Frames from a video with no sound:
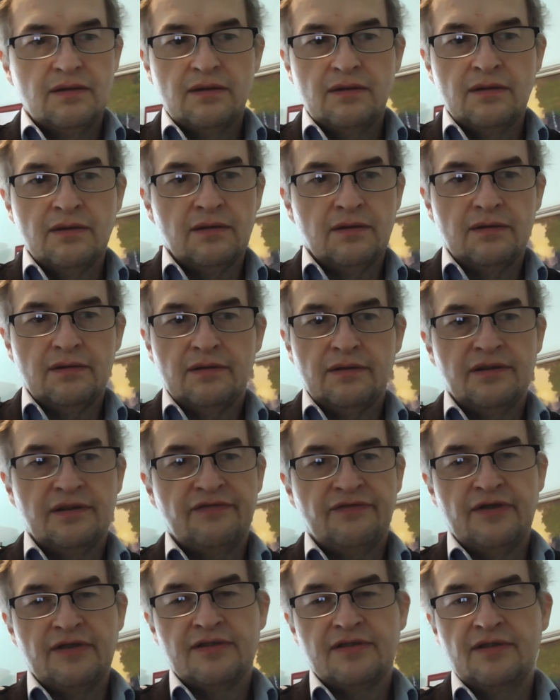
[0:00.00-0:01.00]
Äh,
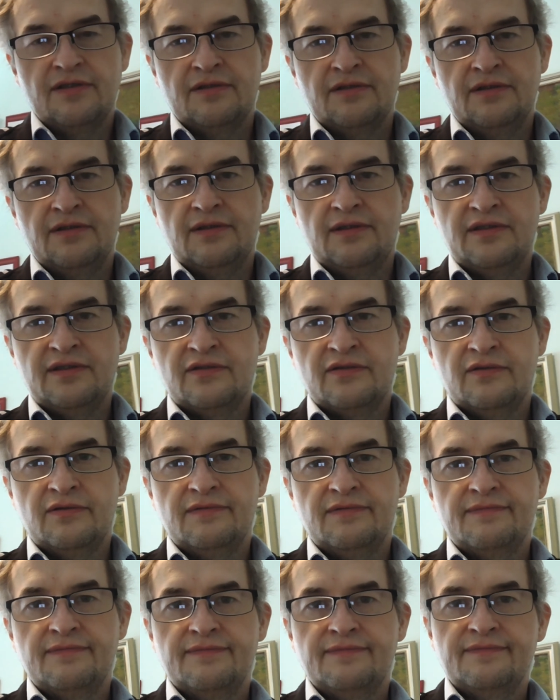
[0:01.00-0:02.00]
ich weiß nicht, ne? Also
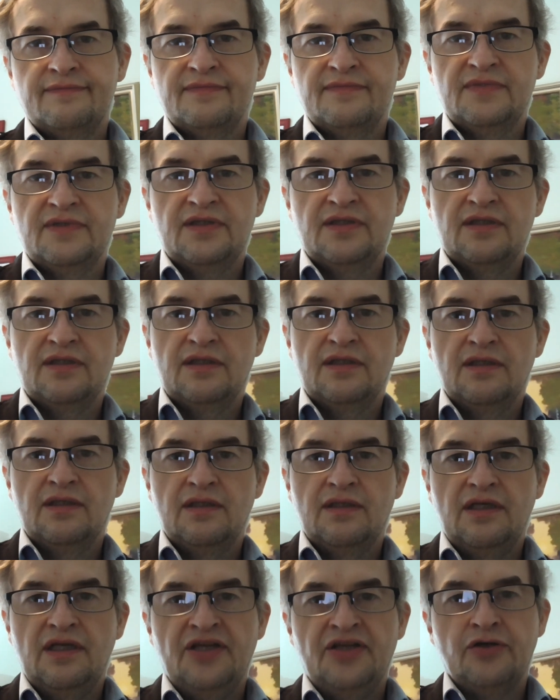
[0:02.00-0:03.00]

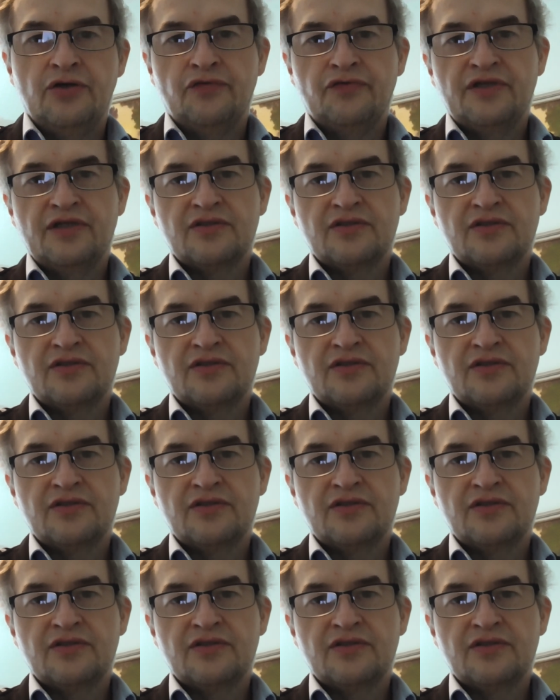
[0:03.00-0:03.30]
ich hoffe,